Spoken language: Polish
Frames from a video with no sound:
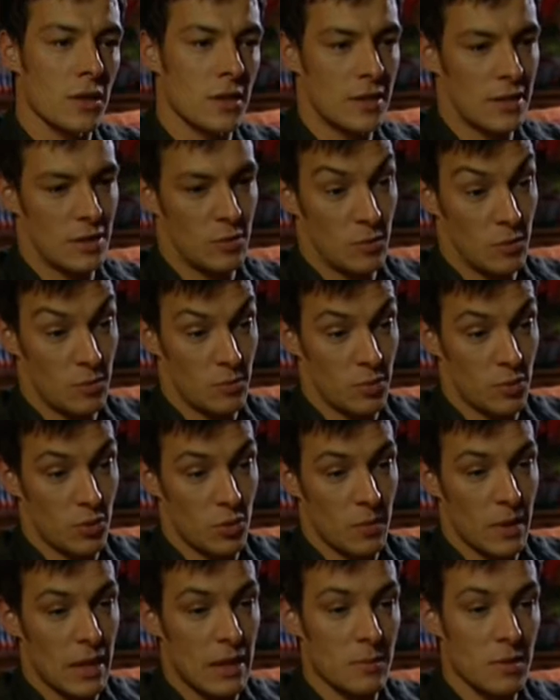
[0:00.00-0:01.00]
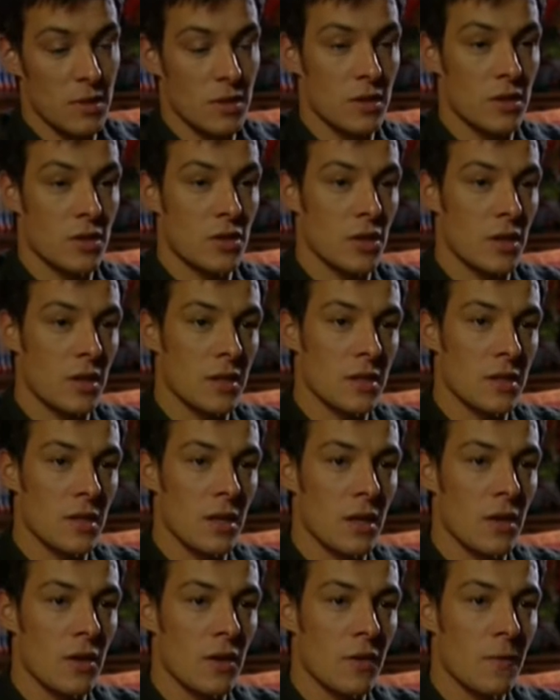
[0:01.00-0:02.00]
że jesteśmy potomkami
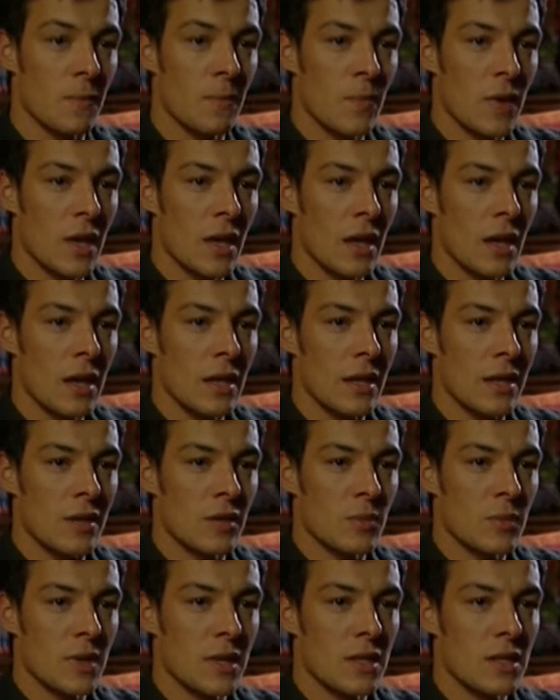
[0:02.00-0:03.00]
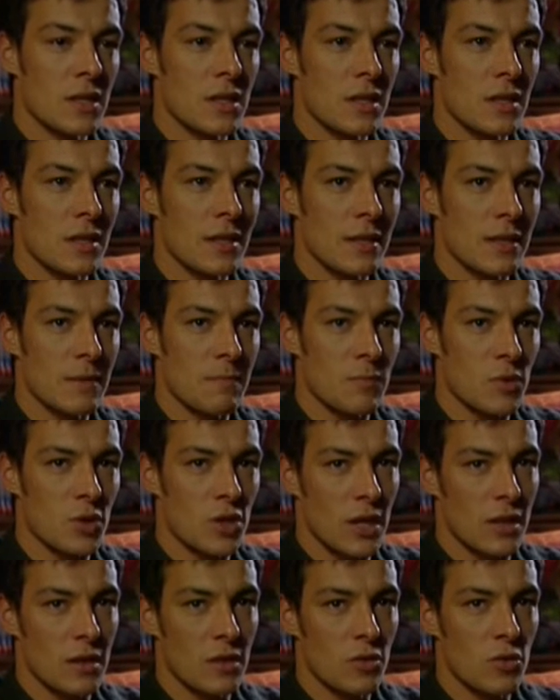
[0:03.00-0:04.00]
Strzeleckiego. Natomiast y,
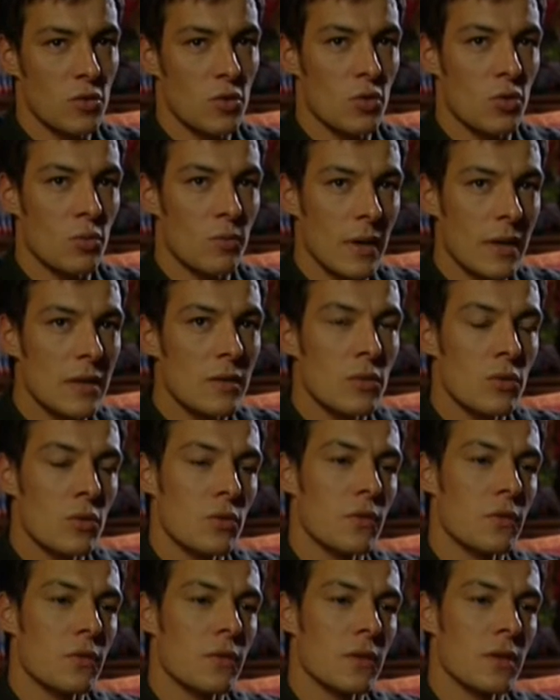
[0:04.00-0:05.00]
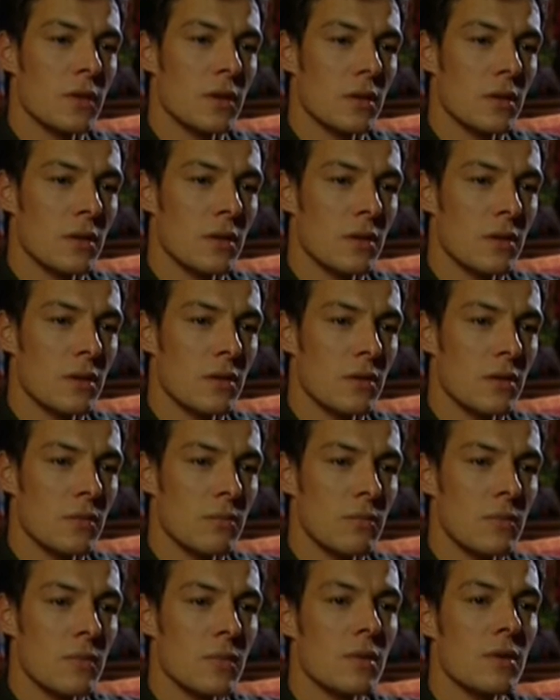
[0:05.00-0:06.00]
żadnych dokumentów y,
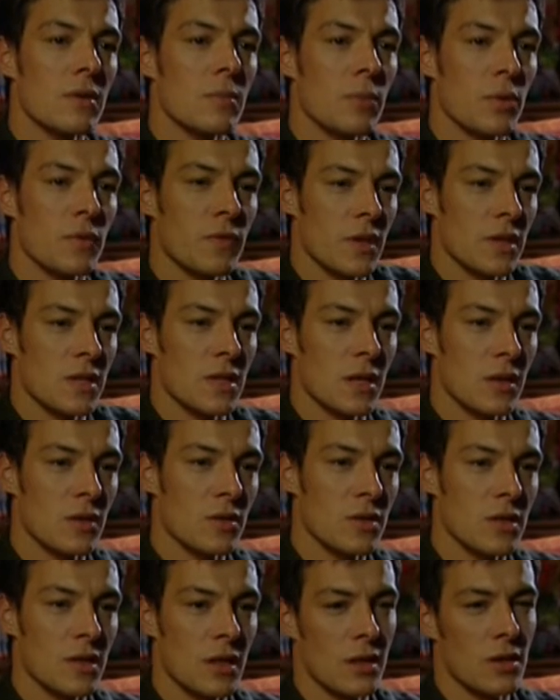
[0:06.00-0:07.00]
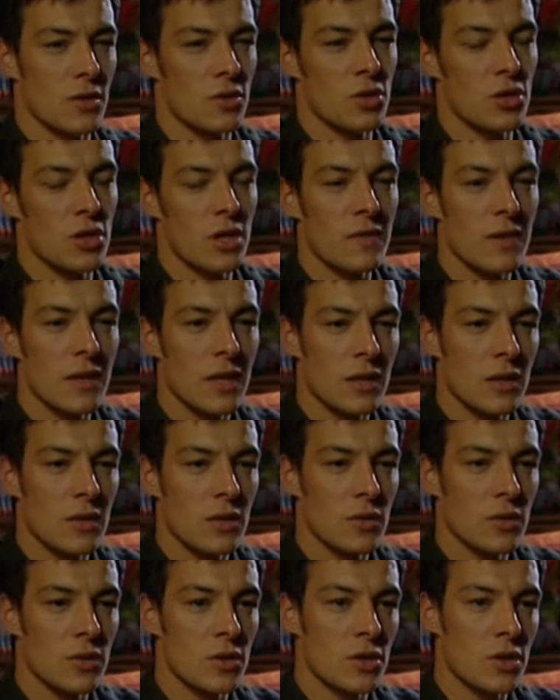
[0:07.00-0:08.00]
potwierdzających jakiegoś drzewa
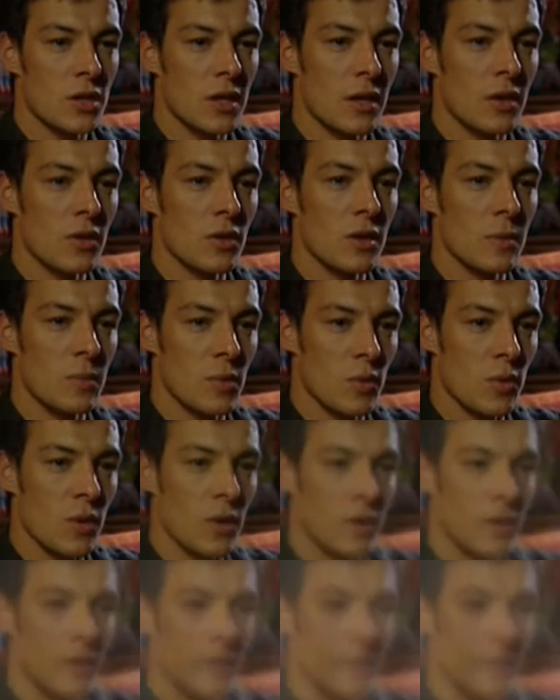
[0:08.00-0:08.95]
genealogicznego nie było.